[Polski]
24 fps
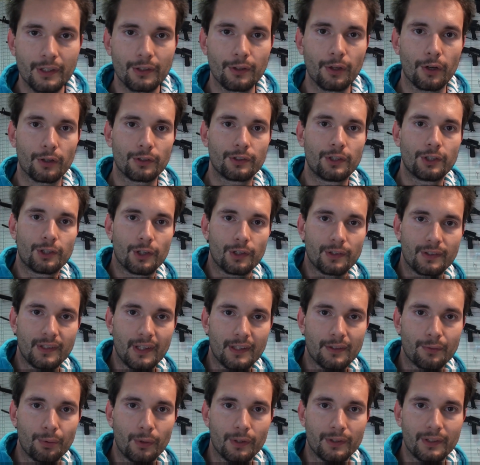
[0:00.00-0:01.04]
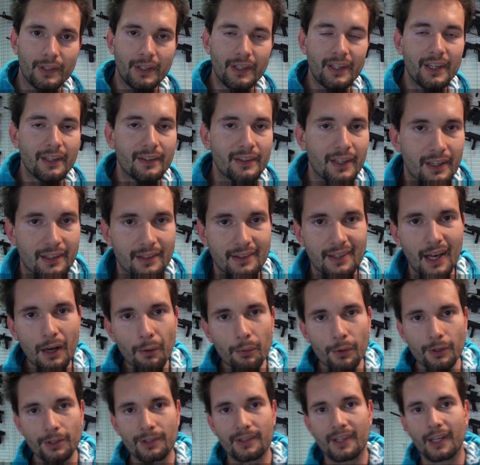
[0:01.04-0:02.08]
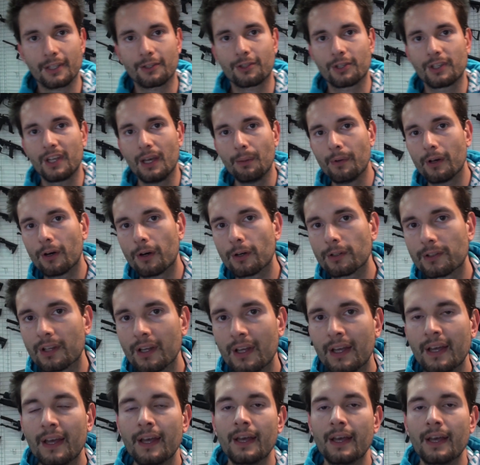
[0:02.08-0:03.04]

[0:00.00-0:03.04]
do 1000 zł, jednak całość zaczniemy od